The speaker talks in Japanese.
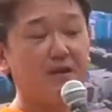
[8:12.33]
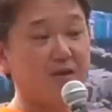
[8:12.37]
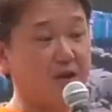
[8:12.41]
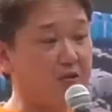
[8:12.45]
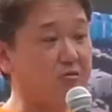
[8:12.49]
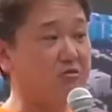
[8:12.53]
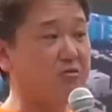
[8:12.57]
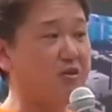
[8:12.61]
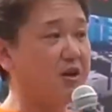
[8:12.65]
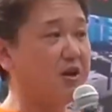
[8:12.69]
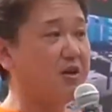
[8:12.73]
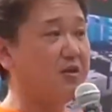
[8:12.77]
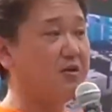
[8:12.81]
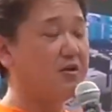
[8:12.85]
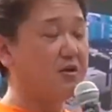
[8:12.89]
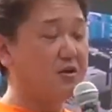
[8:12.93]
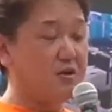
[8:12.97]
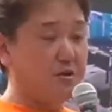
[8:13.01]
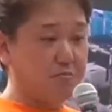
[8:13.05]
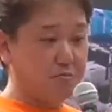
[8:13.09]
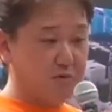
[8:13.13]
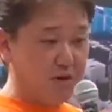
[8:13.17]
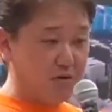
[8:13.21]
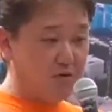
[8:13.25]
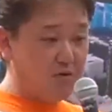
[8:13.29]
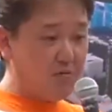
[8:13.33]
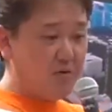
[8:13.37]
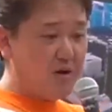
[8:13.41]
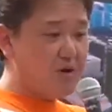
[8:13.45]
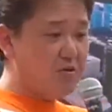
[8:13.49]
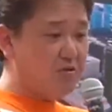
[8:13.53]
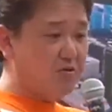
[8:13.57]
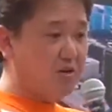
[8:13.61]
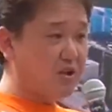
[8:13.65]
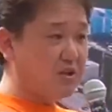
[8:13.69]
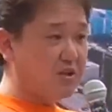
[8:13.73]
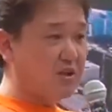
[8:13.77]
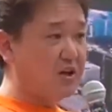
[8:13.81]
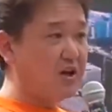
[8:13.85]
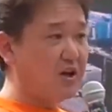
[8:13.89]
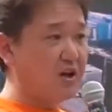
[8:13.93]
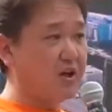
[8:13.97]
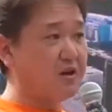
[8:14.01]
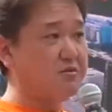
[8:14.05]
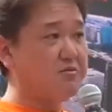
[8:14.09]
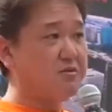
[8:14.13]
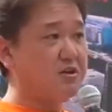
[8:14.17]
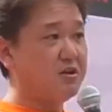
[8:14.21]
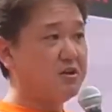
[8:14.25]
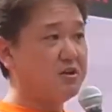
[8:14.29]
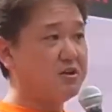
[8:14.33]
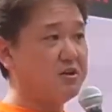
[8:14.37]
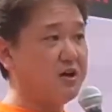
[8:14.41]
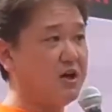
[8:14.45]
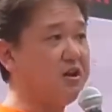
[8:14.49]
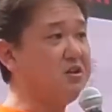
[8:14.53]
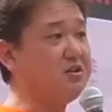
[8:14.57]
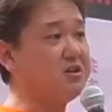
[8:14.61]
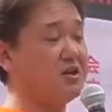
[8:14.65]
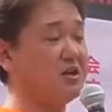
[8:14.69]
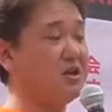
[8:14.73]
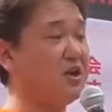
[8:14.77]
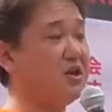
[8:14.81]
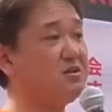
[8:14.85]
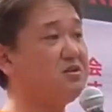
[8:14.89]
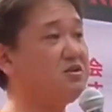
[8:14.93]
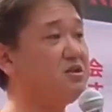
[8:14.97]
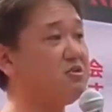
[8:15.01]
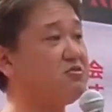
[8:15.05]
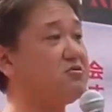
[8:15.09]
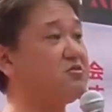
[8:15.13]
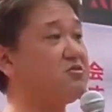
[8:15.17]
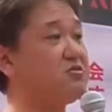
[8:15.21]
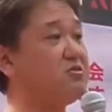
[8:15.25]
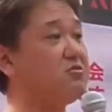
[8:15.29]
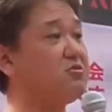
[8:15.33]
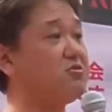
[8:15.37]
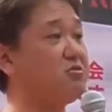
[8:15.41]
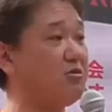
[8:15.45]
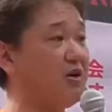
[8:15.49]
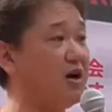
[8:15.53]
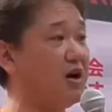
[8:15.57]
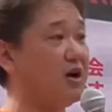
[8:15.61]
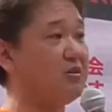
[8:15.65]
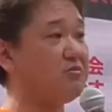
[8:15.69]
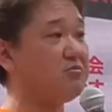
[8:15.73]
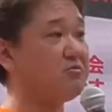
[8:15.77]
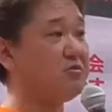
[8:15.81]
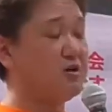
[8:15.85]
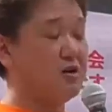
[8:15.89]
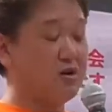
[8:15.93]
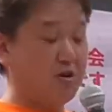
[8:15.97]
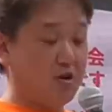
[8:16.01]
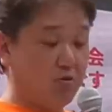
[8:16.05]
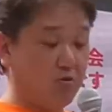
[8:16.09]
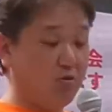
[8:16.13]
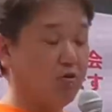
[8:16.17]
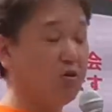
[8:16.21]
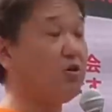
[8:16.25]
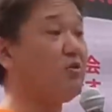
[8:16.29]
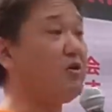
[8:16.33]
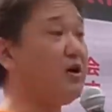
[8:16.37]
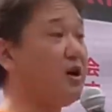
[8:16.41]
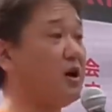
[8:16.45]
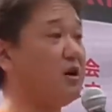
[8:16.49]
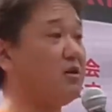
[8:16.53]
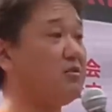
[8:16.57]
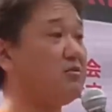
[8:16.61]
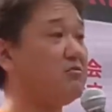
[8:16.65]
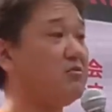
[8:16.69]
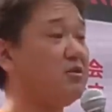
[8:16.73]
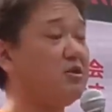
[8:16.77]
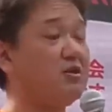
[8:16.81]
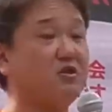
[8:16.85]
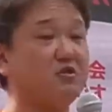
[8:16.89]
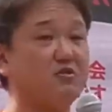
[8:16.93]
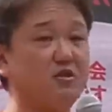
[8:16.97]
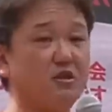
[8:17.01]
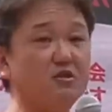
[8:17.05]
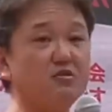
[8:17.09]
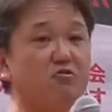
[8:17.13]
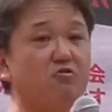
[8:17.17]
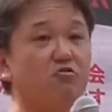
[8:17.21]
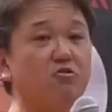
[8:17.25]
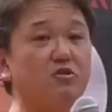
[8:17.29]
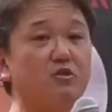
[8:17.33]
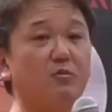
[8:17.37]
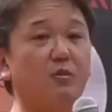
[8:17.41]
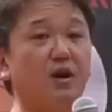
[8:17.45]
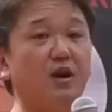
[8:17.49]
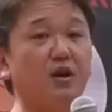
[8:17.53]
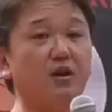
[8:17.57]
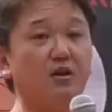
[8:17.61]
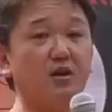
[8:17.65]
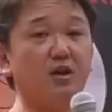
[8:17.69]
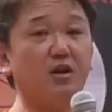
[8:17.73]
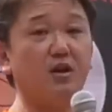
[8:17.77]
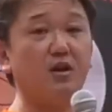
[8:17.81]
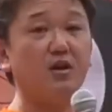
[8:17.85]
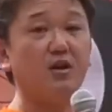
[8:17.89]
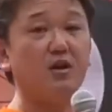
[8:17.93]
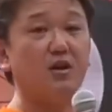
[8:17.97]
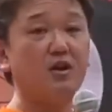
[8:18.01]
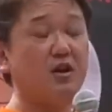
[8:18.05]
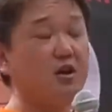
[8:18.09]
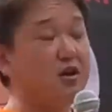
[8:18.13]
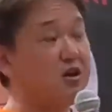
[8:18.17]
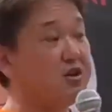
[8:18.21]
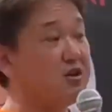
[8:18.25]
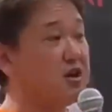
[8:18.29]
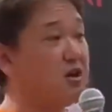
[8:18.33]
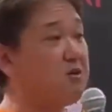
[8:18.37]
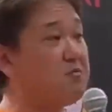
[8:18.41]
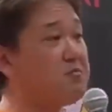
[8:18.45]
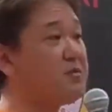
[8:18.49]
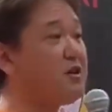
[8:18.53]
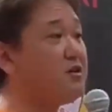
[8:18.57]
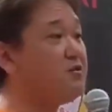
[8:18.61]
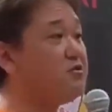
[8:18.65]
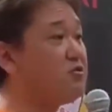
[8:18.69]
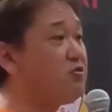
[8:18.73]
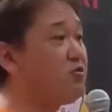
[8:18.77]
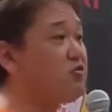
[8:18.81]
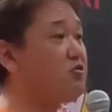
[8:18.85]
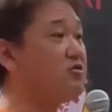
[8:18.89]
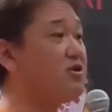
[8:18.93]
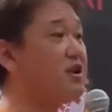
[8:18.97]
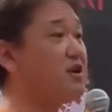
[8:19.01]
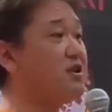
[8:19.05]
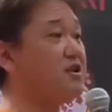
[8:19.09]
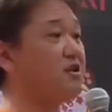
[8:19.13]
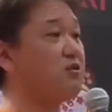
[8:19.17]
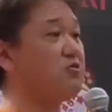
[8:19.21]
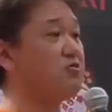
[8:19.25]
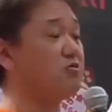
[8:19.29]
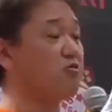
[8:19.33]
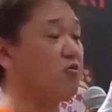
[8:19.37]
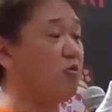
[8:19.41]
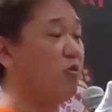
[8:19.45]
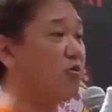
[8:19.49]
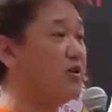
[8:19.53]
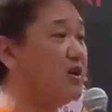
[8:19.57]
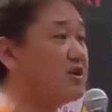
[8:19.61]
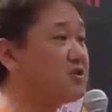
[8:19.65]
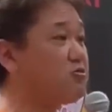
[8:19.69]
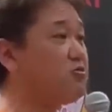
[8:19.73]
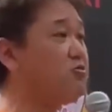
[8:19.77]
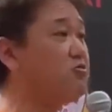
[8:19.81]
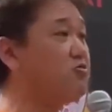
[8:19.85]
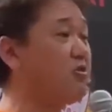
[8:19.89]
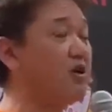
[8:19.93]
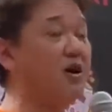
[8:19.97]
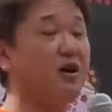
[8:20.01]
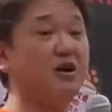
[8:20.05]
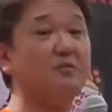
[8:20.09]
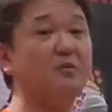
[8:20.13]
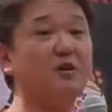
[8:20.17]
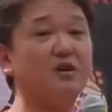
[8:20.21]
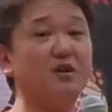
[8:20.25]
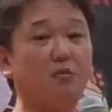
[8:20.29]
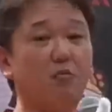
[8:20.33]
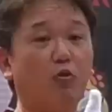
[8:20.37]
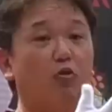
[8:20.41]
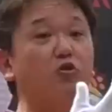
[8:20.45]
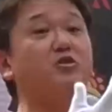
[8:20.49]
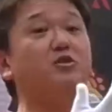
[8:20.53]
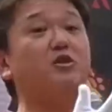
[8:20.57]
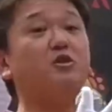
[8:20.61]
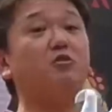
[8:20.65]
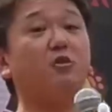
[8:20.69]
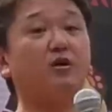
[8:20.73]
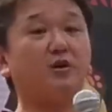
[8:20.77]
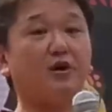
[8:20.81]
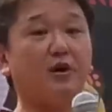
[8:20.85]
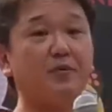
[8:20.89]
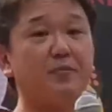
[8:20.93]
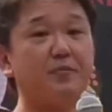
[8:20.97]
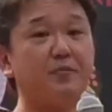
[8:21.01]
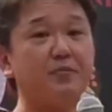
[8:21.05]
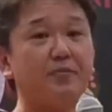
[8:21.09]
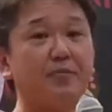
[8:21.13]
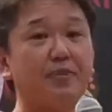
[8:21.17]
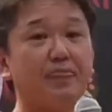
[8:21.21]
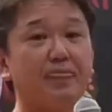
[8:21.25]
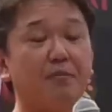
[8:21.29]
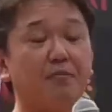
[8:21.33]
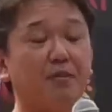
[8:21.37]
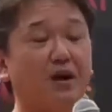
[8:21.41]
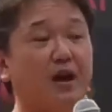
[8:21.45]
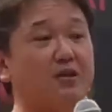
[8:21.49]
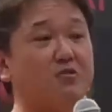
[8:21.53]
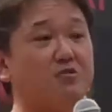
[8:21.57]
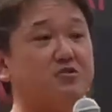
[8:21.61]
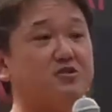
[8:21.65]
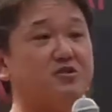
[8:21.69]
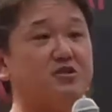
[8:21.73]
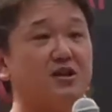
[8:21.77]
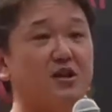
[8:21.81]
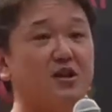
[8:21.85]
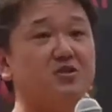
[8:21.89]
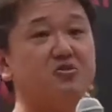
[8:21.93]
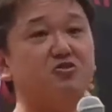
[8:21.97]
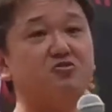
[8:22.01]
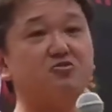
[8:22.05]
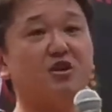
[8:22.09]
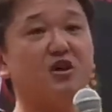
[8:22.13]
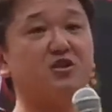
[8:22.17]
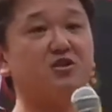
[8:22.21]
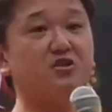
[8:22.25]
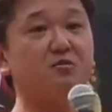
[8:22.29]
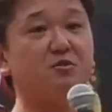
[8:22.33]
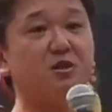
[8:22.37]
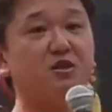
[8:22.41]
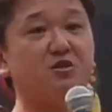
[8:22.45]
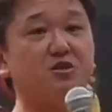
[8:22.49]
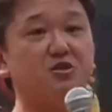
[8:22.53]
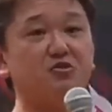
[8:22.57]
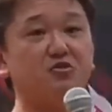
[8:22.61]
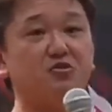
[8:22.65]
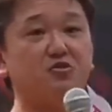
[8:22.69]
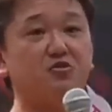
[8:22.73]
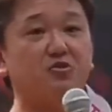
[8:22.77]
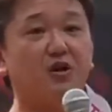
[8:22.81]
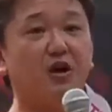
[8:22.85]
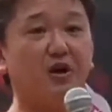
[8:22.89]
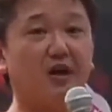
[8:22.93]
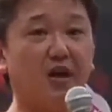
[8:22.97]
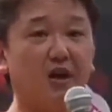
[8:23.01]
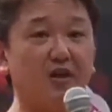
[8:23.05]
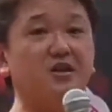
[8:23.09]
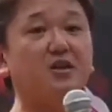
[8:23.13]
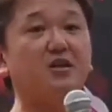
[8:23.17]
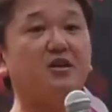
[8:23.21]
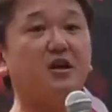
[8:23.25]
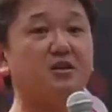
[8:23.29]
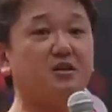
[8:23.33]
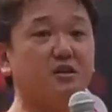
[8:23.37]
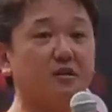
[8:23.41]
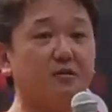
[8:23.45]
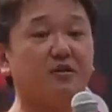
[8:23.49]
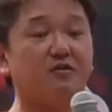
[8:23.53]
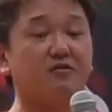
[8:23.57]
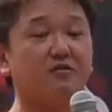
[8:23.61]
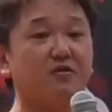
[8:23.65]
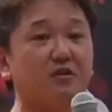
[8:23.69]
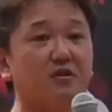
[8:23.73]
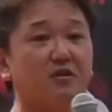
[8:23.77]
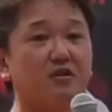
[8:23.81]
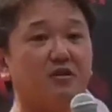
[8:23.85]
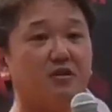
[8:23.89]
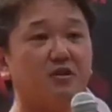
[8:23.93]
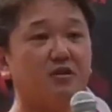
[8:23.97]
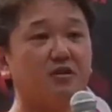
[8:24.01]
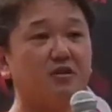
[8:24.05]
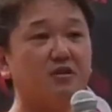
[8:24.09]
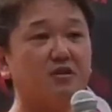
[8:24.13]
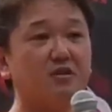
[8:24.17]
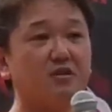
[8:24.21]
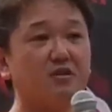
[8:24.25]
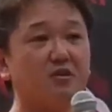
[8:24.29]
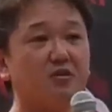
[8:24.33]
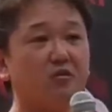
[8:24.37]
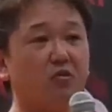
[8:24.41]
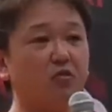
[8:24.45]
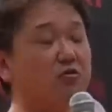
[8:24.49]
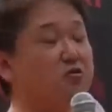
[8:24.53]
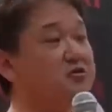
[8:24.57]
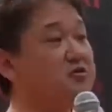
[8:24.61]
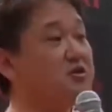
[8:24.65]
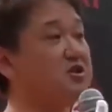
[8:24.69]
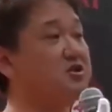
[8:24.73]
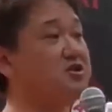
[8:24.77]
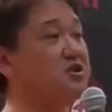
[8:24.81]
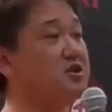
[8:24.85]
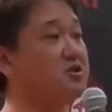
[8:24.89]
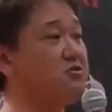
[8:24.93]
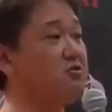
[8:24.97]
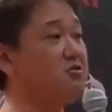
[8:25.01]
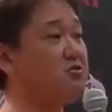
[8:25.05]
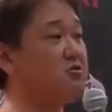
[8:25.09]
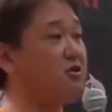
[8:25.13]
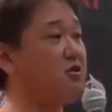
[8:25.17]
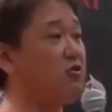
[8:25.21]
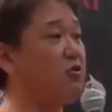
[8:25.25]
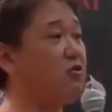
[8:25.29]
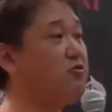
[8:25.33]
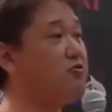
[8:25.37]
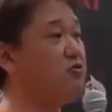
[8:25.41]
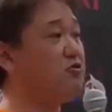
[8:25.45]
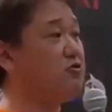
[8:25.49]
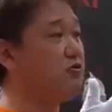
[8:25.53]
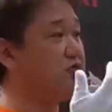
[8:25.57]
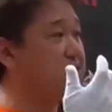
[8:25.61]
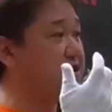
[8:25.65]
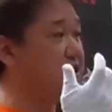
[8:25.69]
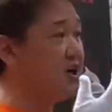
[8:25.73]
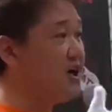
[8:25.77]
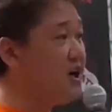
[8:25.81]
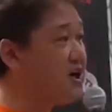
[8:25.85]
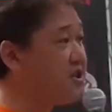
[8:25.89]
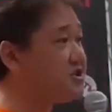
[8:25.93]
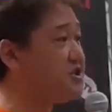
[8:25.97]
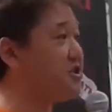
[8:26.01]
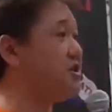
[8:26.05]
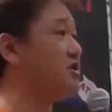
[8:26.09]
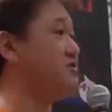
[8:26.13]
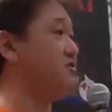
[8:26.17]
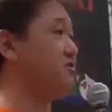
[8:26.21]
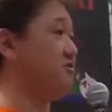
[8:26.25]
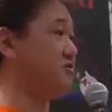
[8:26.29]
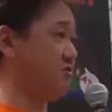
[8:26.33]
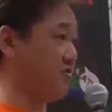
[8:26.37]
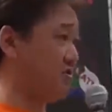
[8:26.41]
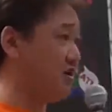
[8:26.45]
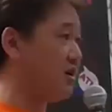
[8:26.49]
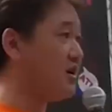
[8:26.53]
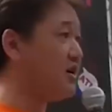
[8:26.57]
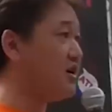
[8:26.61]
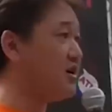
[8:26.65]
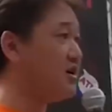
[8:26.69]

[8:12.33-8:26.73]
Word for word: なので、目の前の方が癌になってるっていうのは、これは、戦争に負けて原爆で落とされてるのと同じことが今でも起きてるわけ。毎年さんじゅうはちまんにんの人が癌になってます。この人たちっていうのは本当その被害者なんです。